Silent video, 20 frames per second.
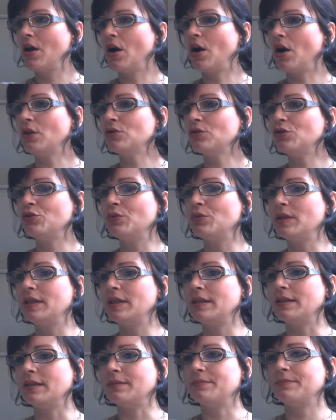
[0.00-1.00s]

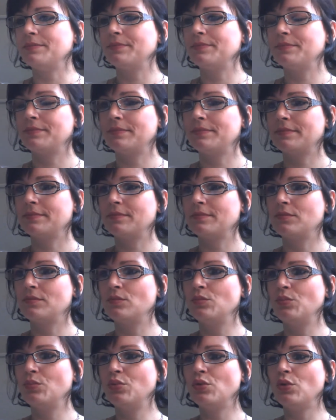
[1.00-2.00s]
Ensuite,
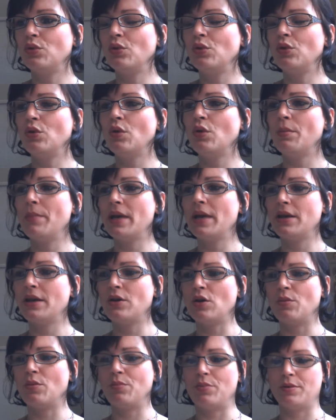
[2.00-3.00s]
pour le lot
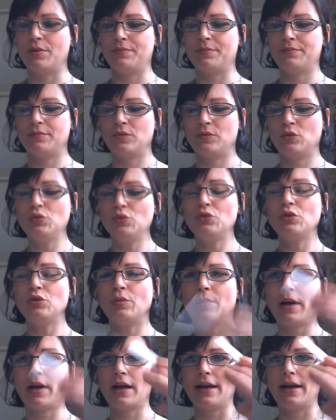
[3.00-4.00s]
make-up, toujours
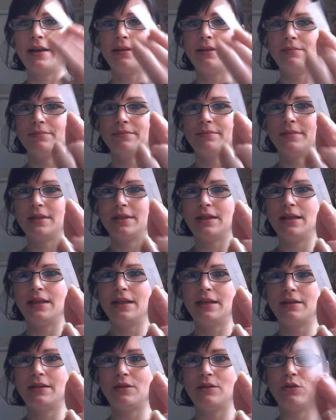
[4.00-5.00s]
pareil,
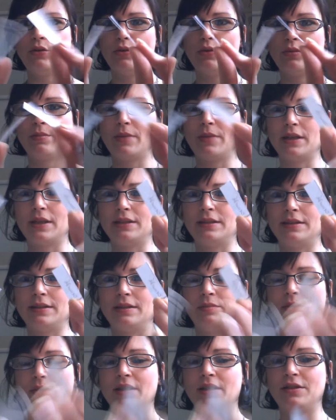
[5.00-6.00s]
les deux
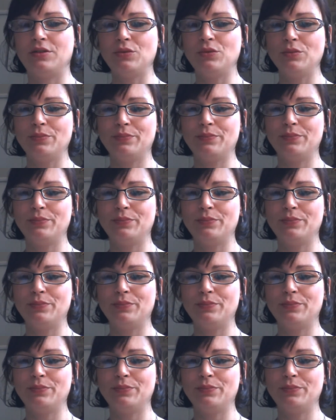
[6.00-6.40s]
participations.